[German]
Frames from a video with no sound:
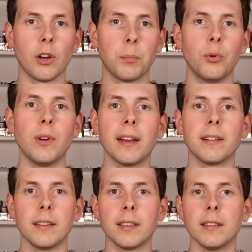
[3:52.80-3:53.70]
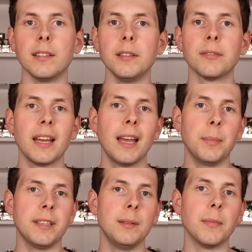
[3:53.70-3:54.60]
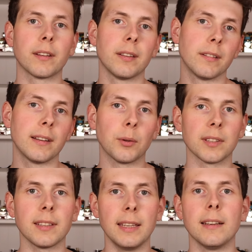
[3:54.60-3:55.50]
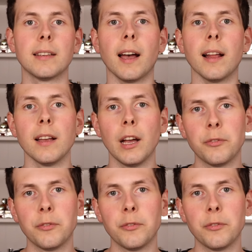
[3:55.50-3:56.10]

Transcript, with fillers: sehr opulent, intensiv. Petit Matin genau das Gegenteil.